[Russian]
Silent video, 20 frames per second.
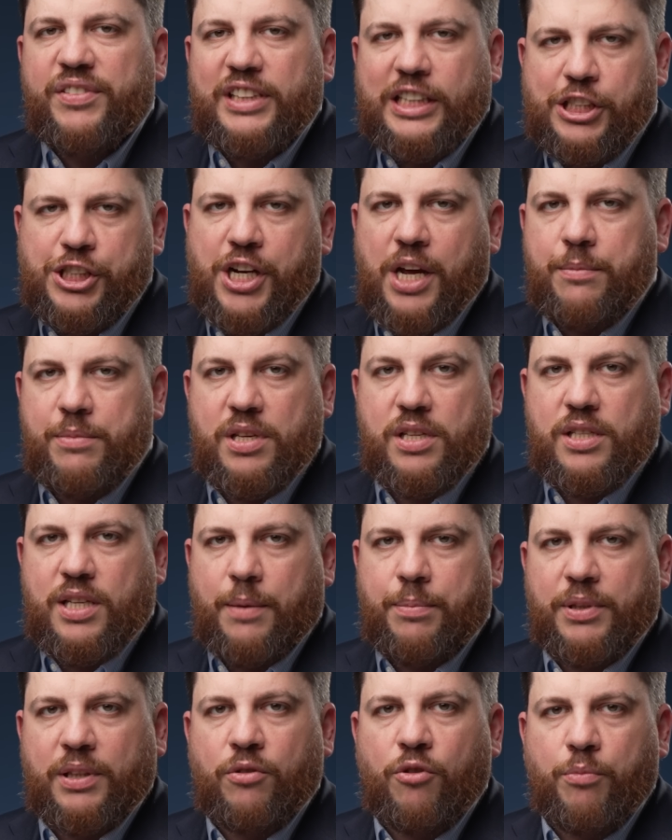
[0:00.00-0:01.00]
встречаемся с
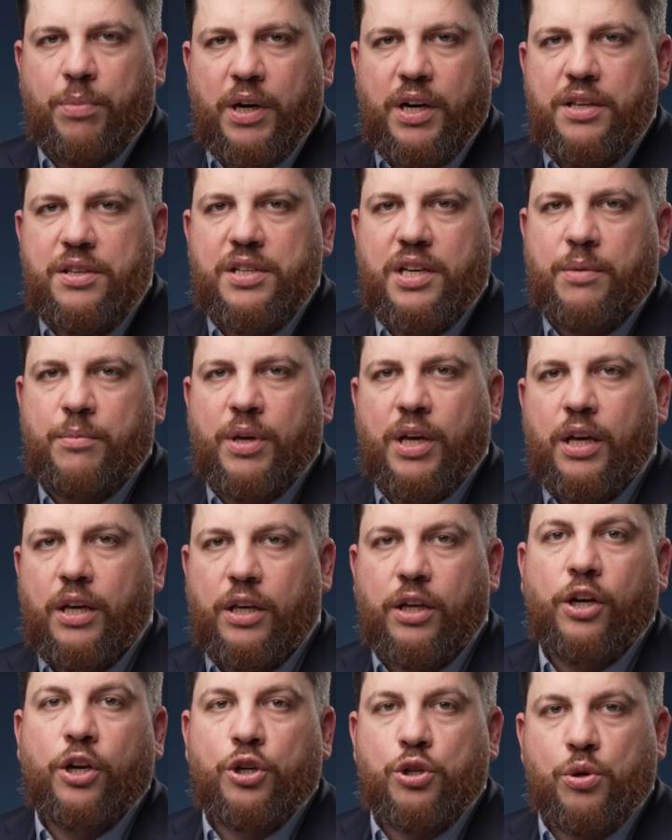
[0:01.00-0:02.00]
западными политиками
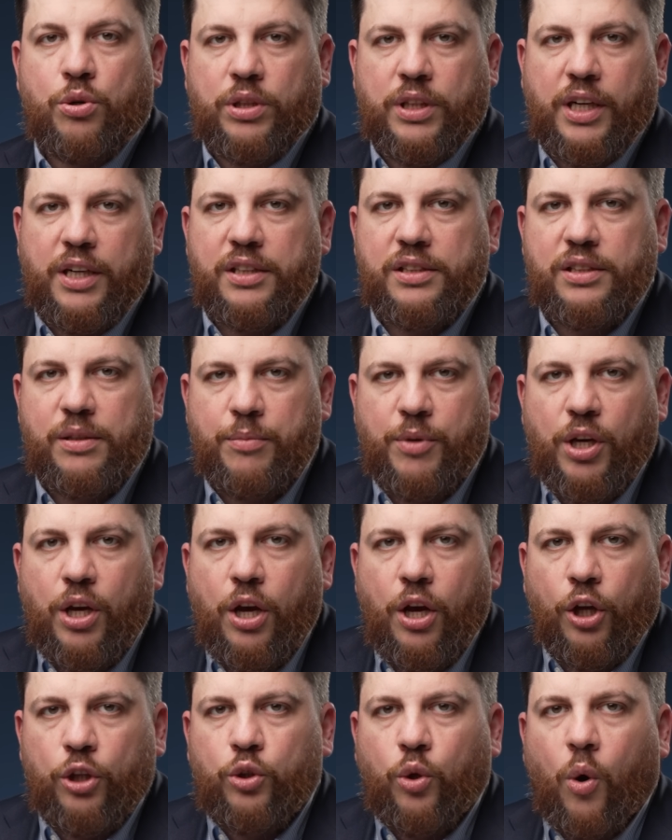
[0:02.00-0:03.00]
или журналистами,
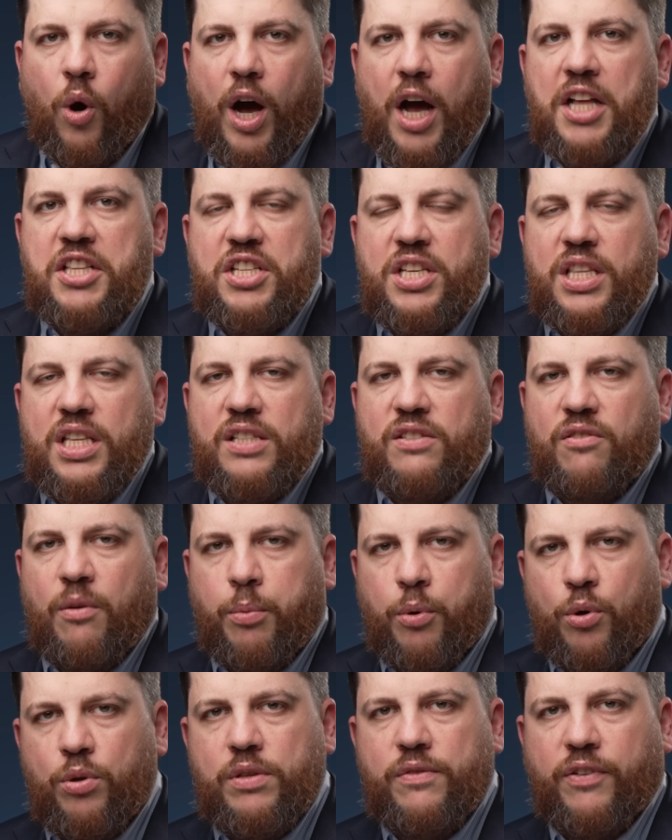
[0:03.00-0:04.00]
то один из
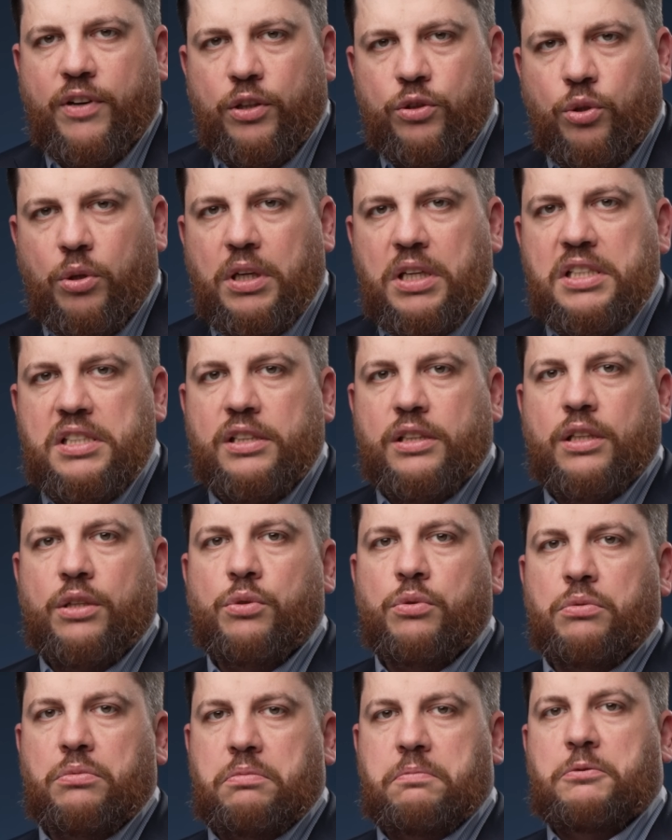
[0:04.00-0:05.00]
вопросов, которые
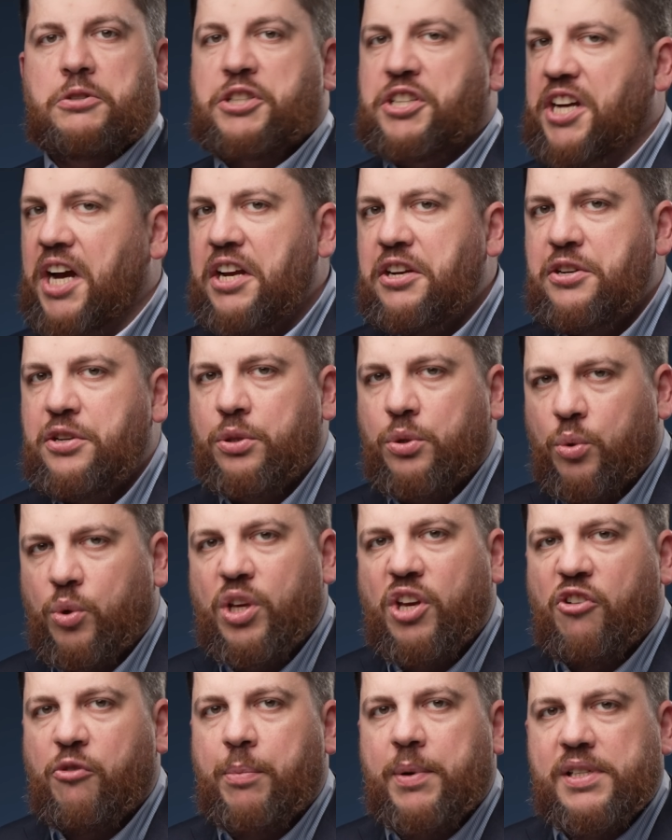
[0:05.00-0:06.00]
задают чаще
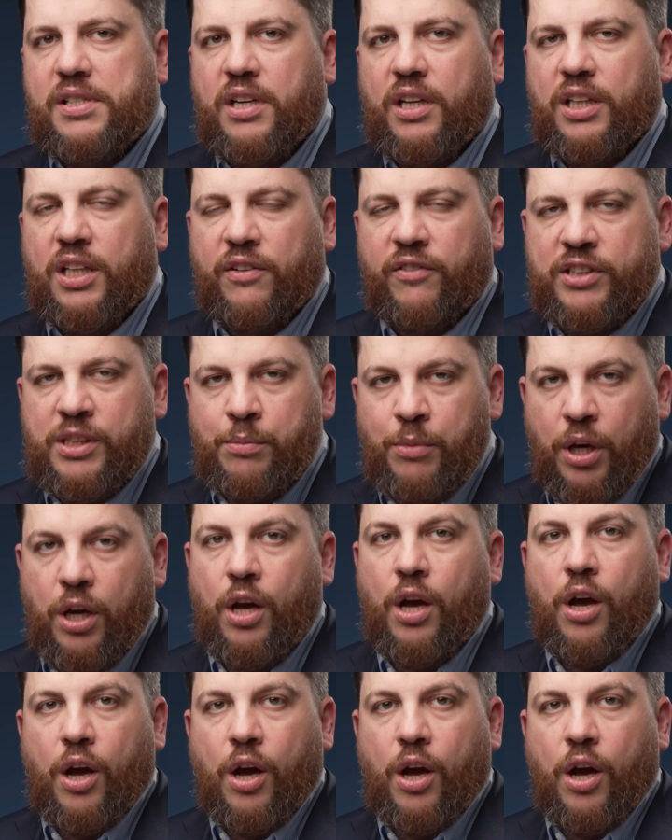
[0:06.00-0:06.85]
других в последнее время,